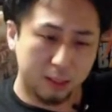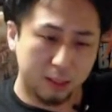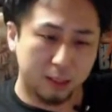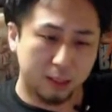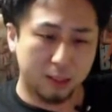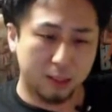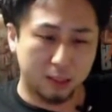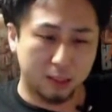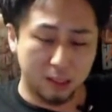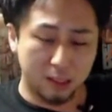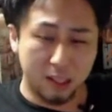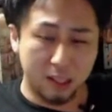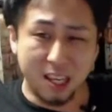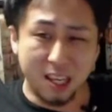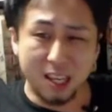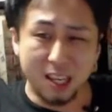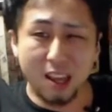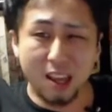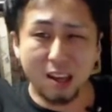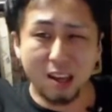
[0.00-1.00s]
うん。
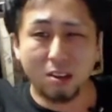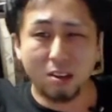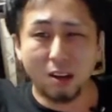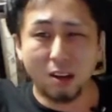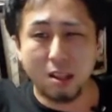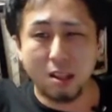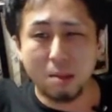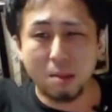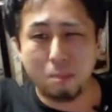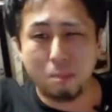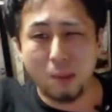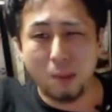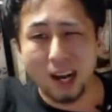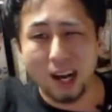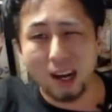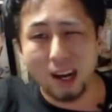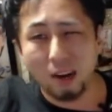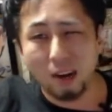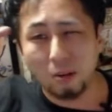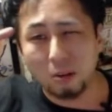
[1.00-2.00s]
ひねくれた
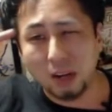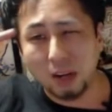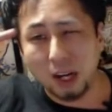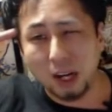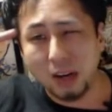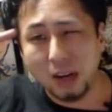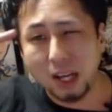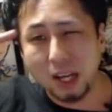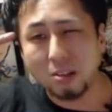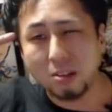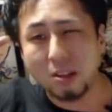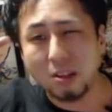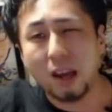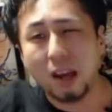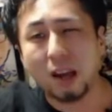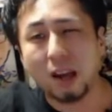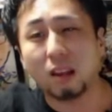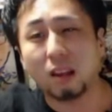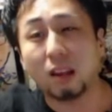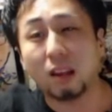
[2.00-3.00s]
バカほど可愛くね
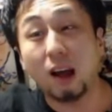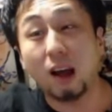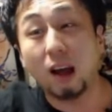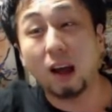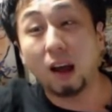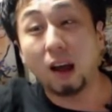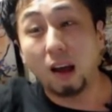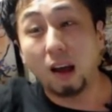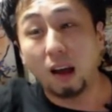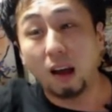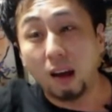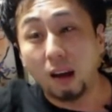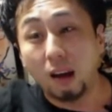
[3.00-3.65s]
えかんな。う